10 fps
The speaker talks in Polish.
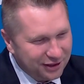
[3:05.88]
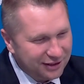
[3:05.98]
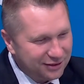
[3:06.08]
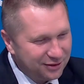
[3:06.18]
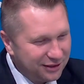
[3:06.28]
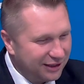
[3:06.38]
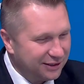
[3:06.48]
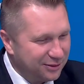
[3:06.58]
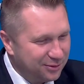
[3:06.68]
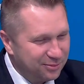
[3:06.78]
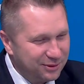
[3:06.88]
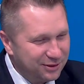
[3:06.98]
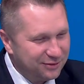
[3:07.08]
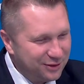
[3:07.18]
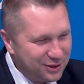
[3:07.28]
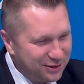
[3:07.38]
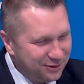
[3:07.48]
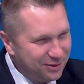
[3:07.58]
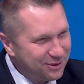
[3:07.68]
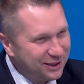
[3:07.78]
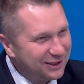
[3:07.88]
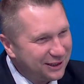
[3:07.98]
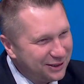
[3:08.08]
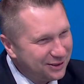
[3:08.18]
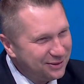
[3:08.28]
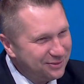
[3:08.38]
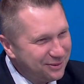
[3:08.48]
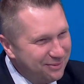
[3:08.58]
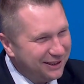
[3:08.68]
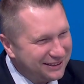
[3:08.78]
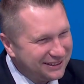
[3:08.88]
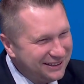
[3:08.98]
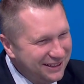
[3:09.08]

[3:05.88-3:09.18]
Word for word: czas to taki, który będzie właściwy do przekazania tej informacji.